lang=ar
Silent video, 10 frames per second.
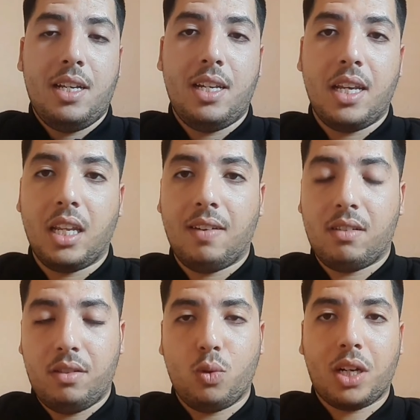
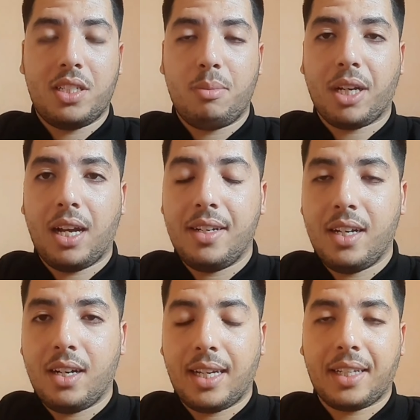الاداره في وقت سابق
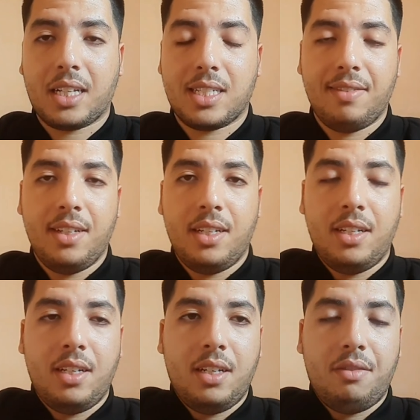انها كتقصر
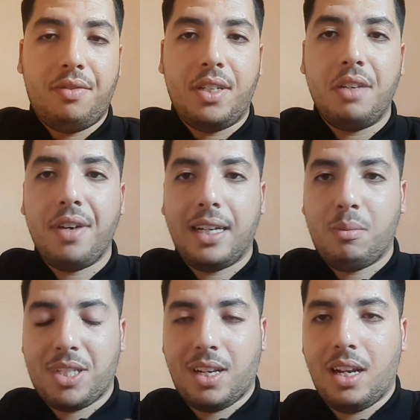في الدفاع
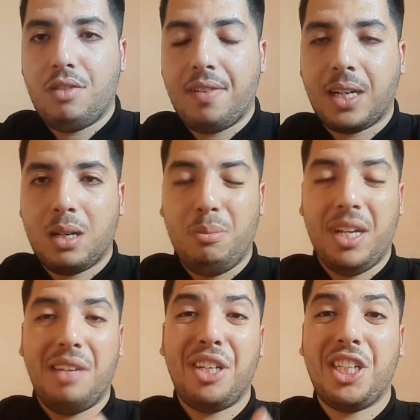على مصالح الفريق
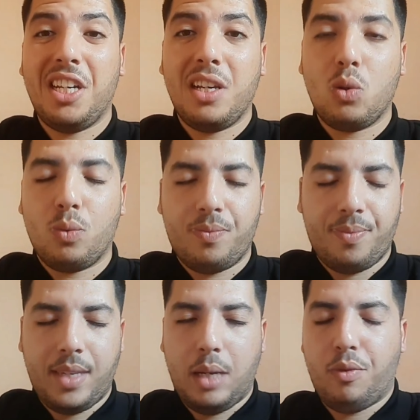بعد الفشل ديالو
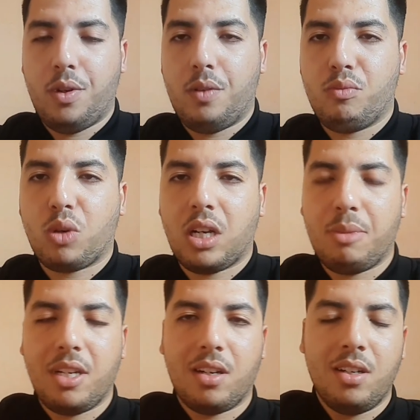في
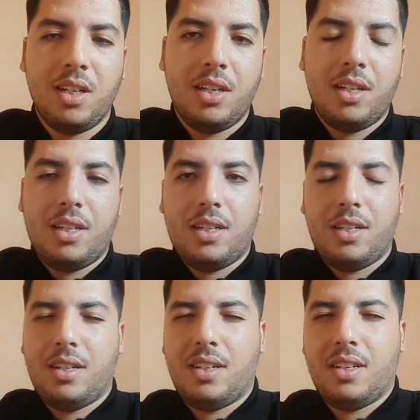المقابله
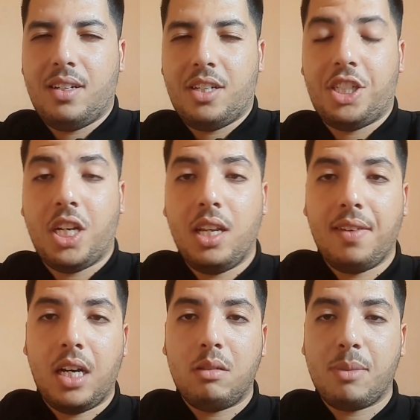آه،
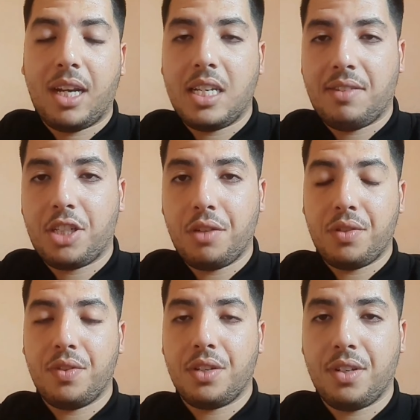الشهيره امام كايزر
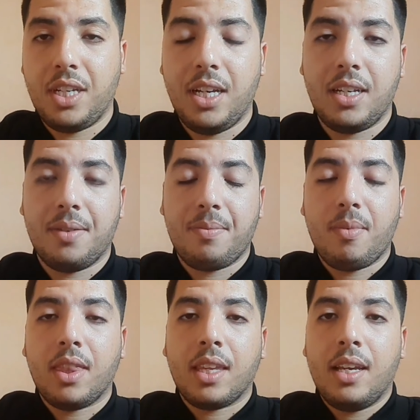شيفس في نصف النهائي
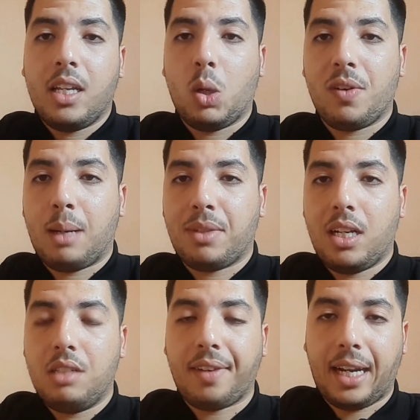دوري
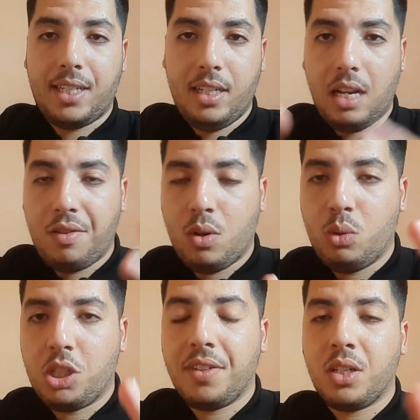ابطال افريقيا سنه
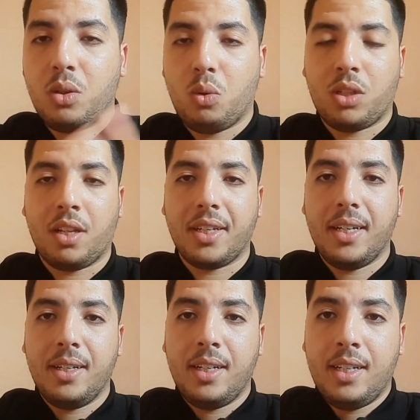2021
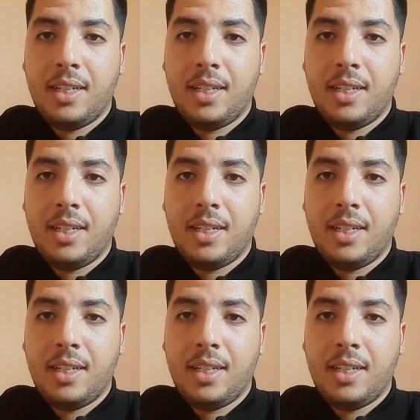وتضييع